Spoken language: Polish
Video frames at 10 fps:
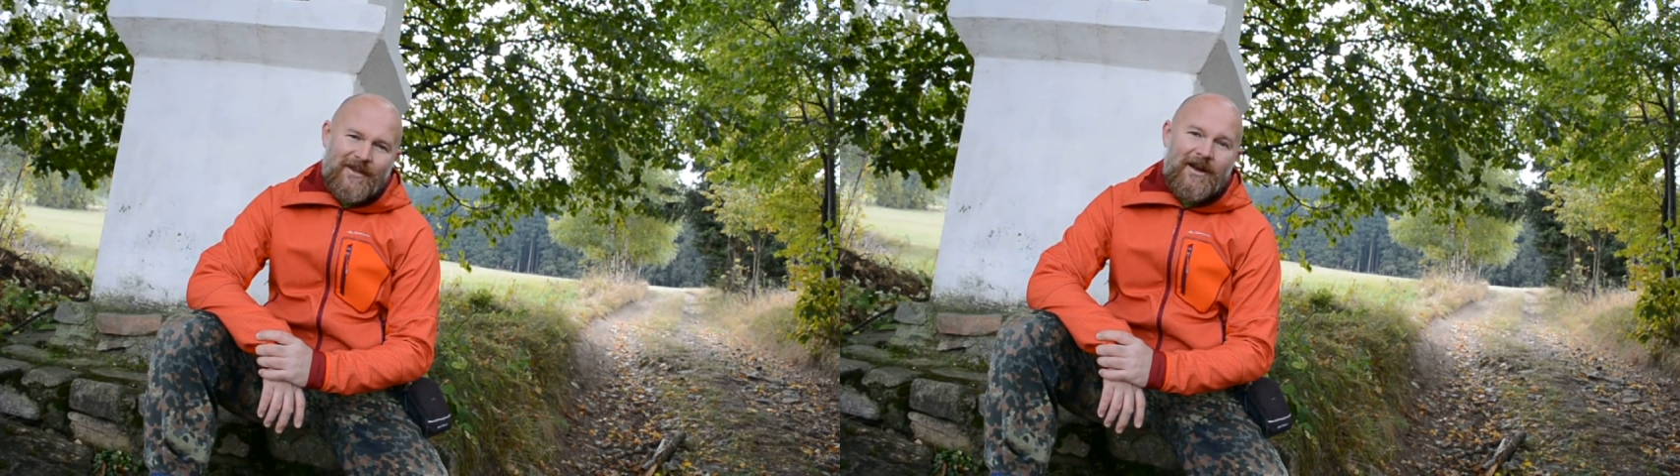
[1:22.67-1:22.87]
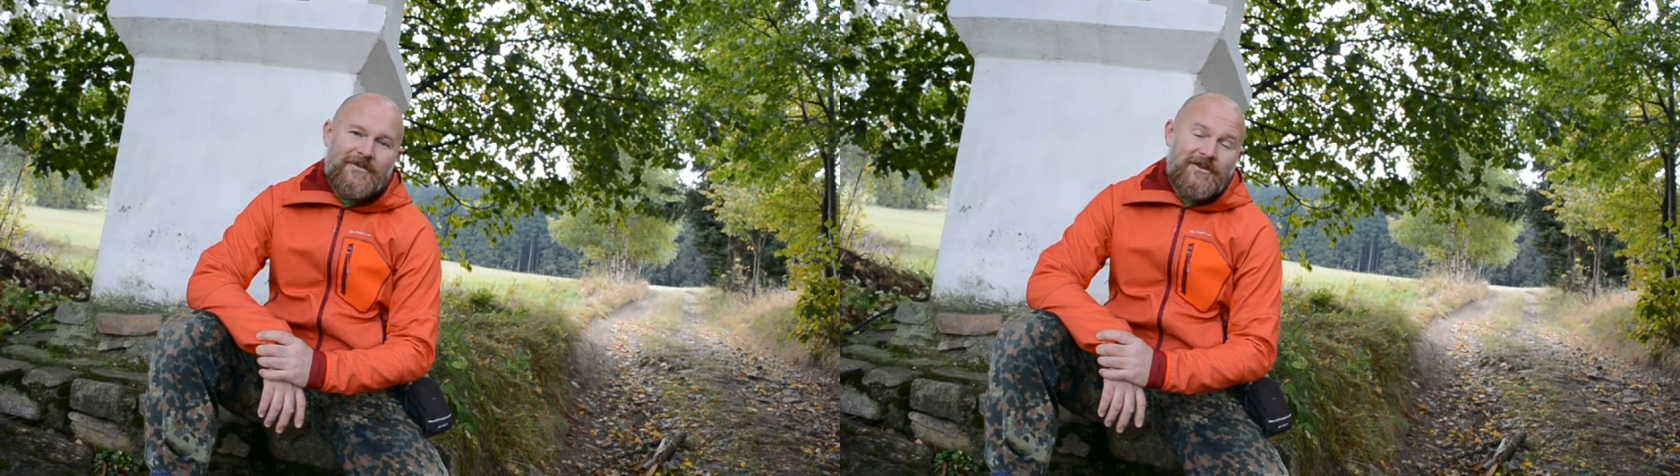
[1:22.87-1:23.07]

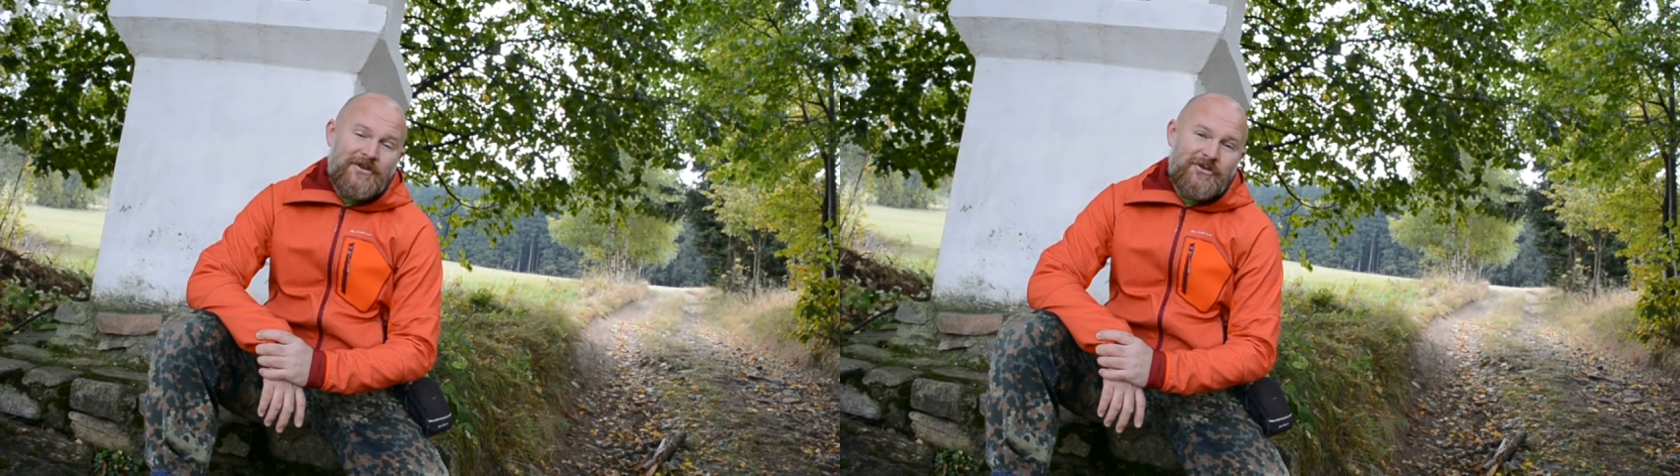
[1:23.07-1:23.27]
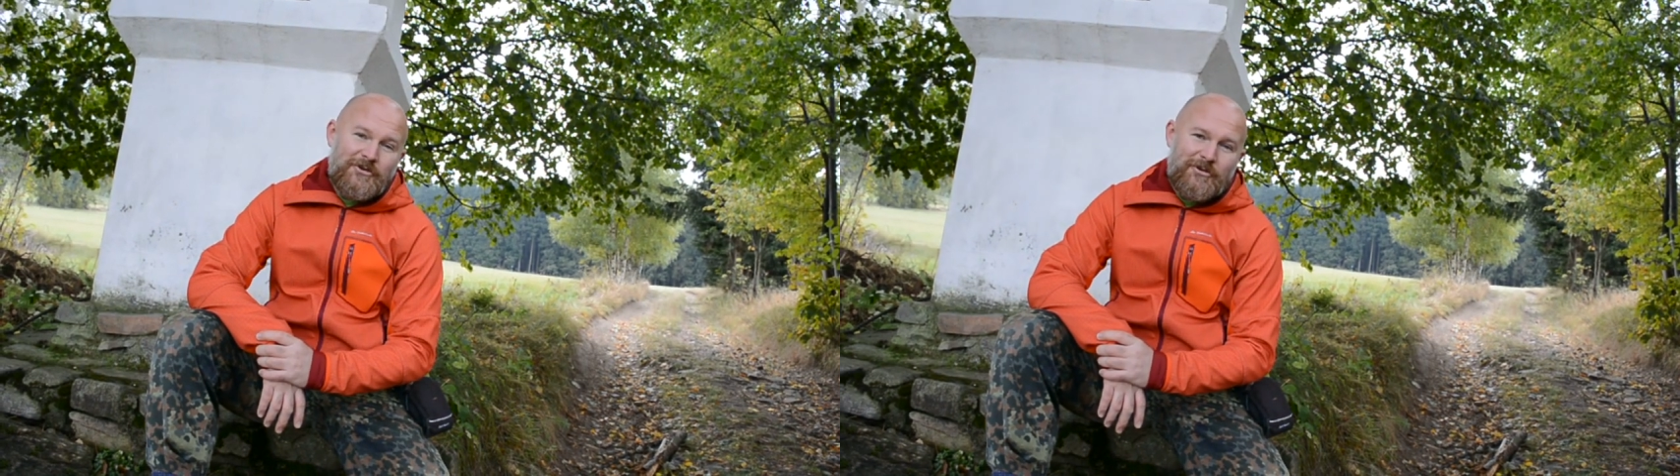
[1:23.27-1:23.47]
Ale
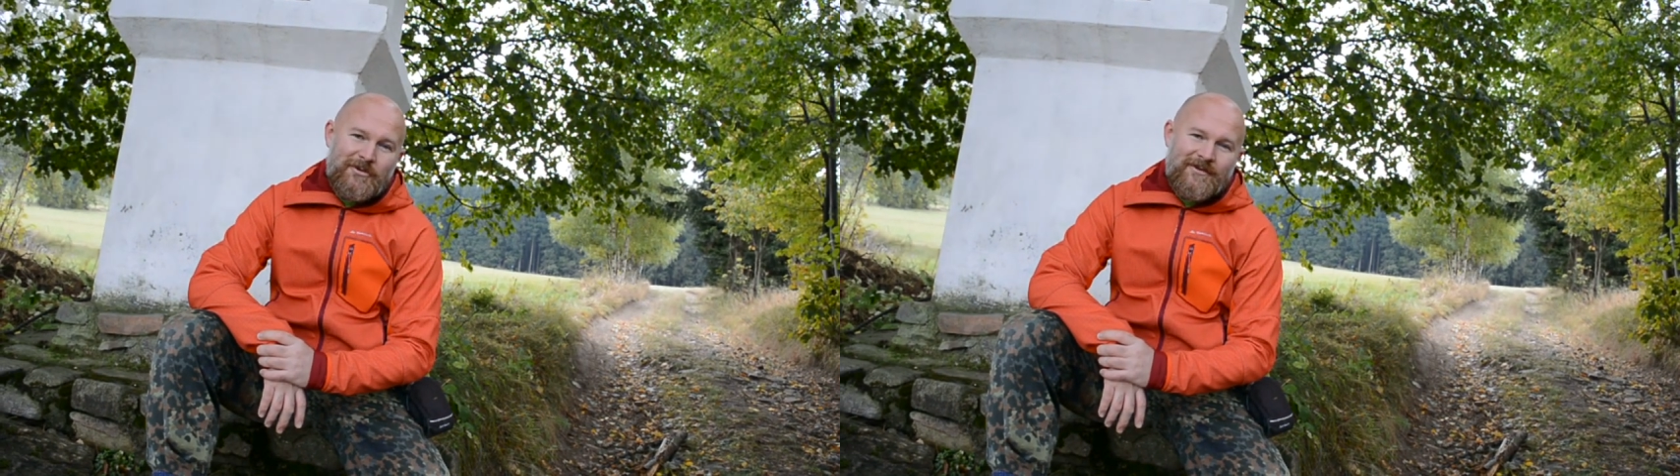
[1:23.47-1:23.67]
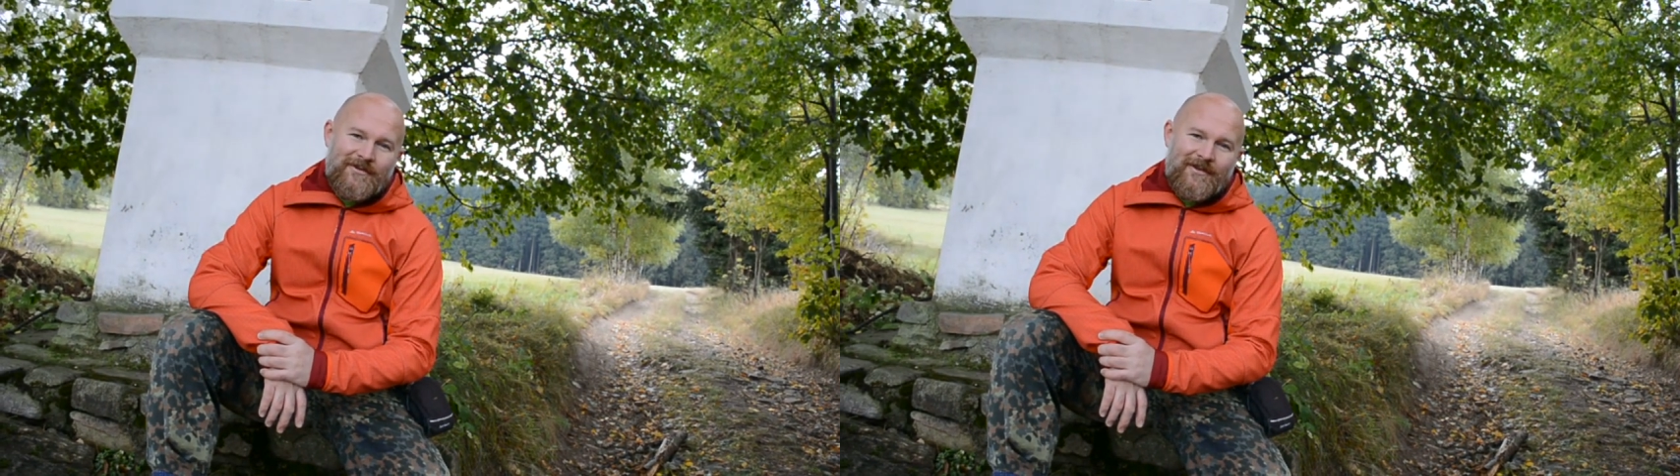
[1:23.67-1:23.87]
wszystkie
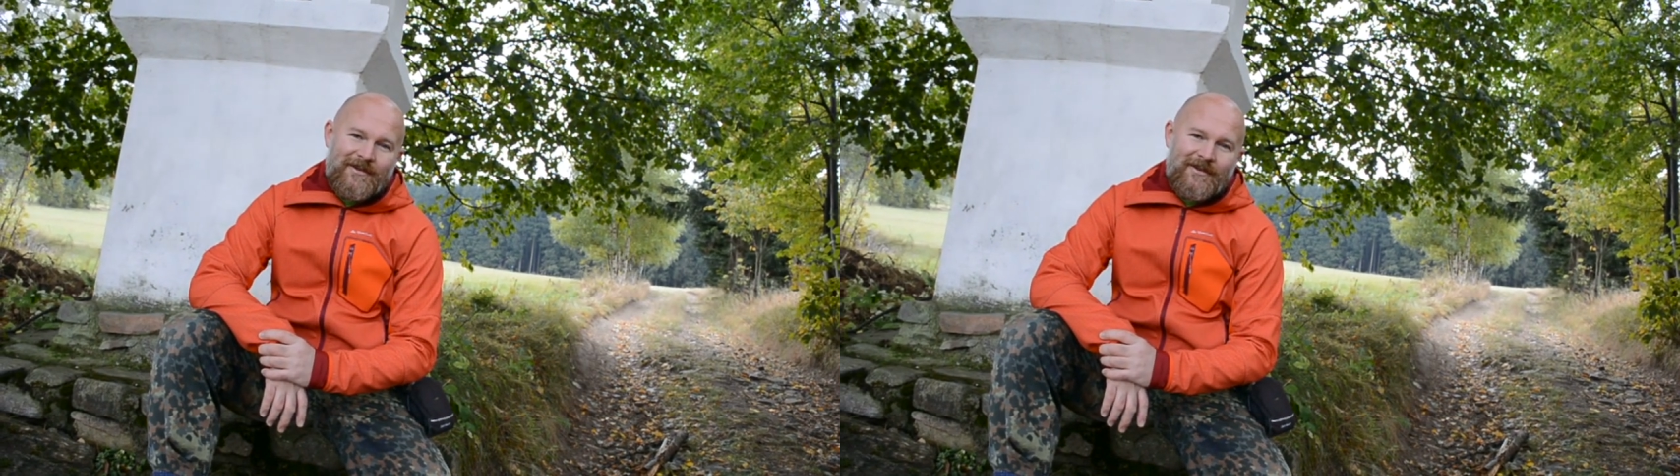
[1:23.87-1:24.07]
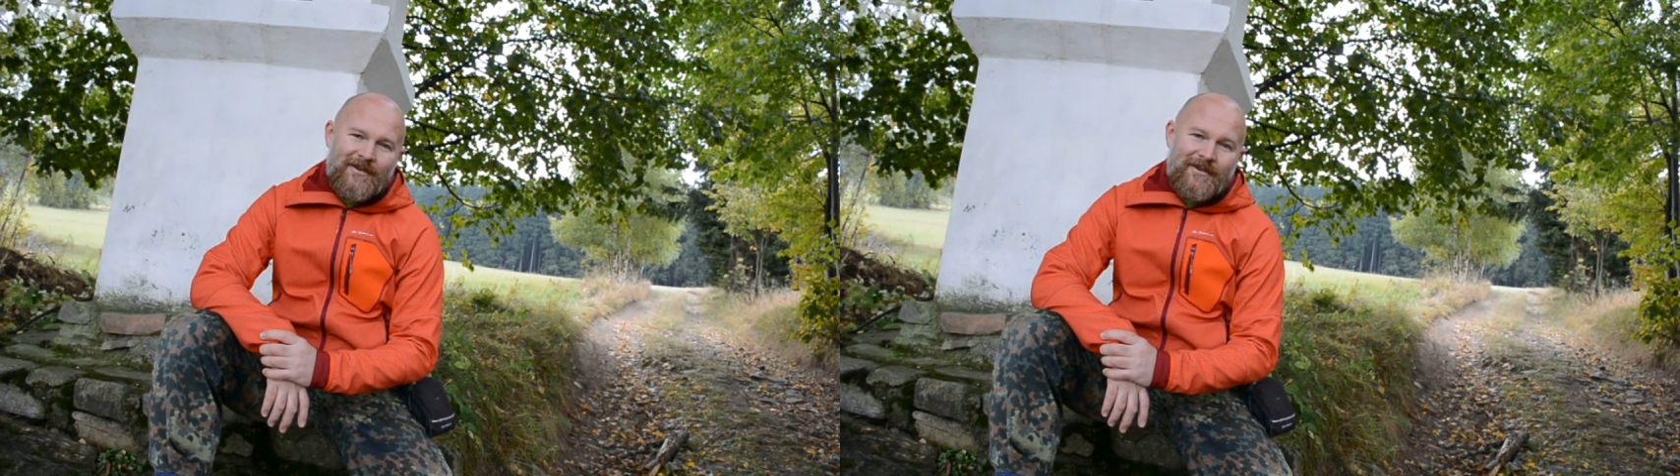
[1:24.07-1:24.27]
szczegóły
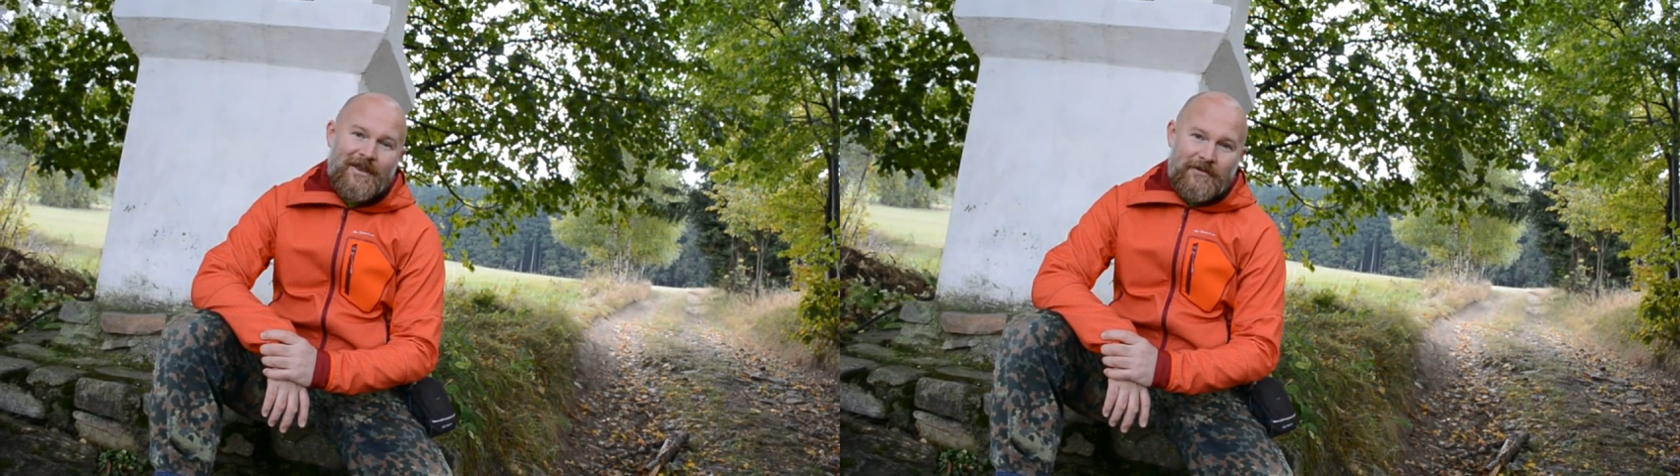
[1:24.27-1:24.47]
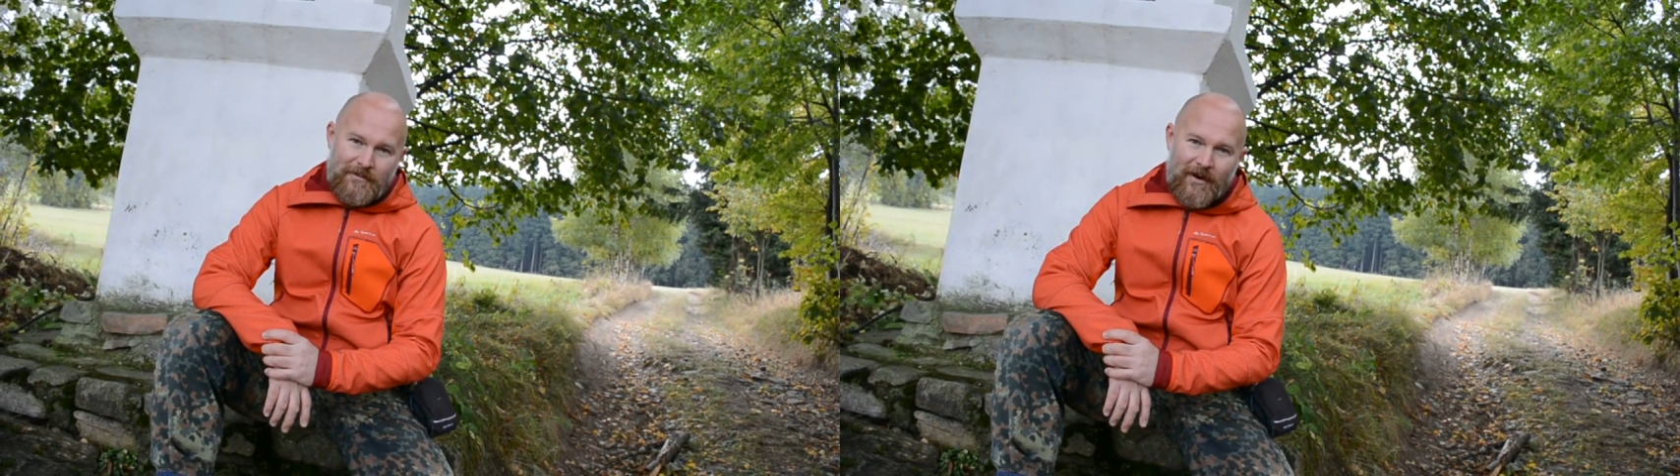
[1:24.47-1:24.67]

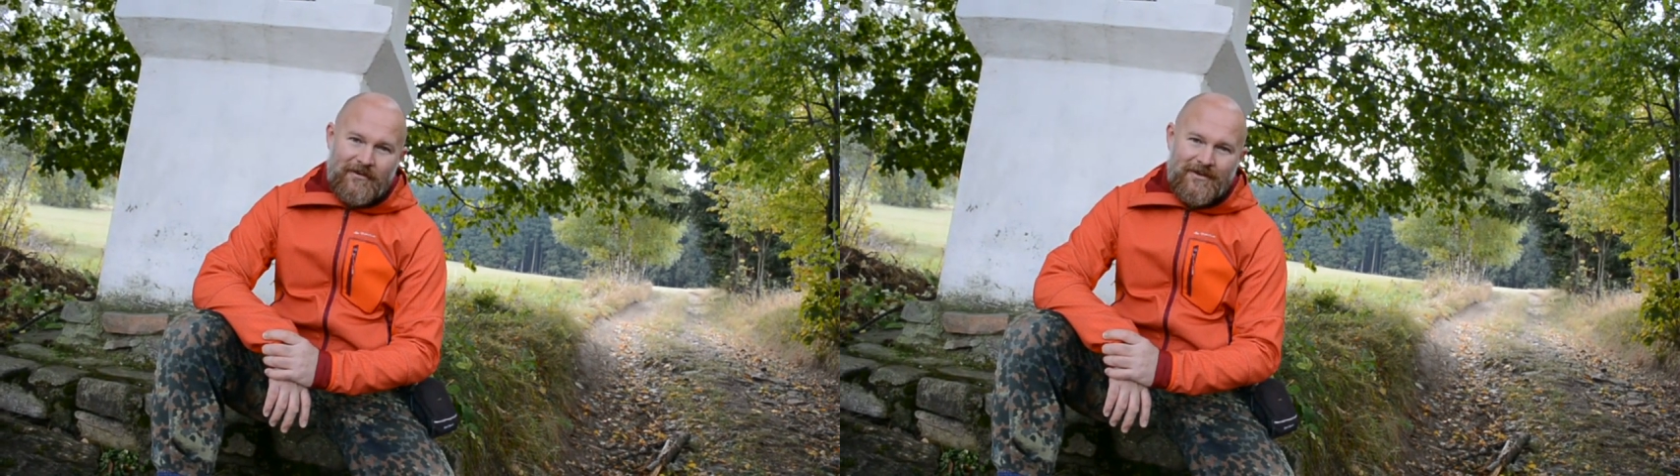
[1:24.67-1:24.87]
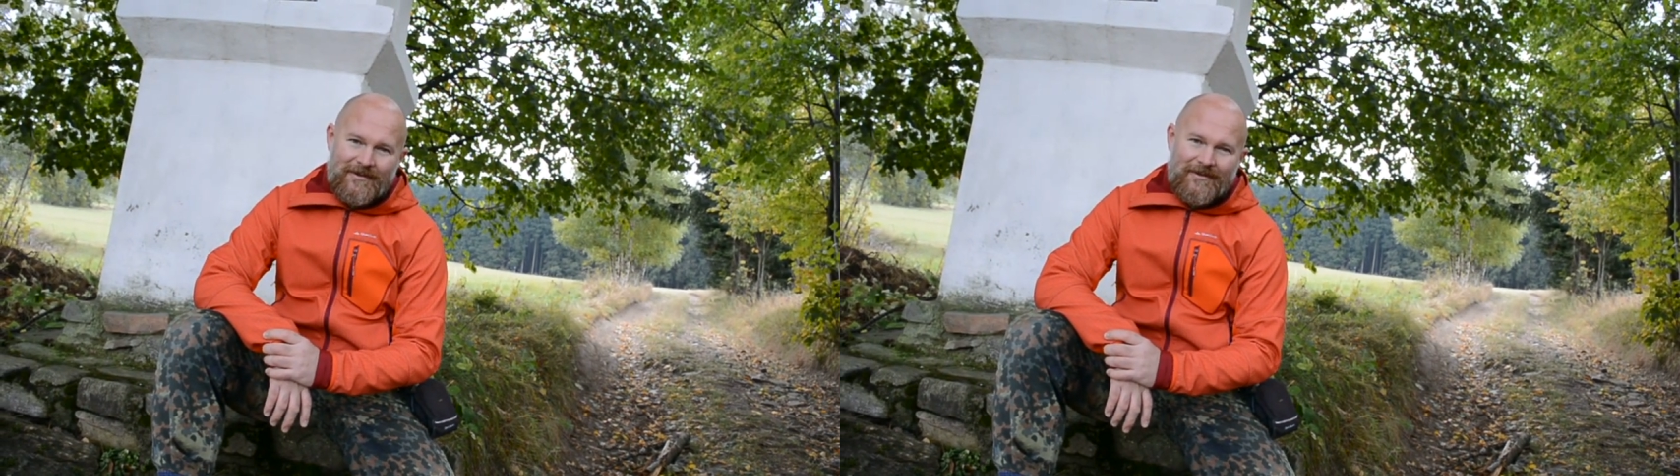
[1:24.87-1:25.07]
na wyprawie.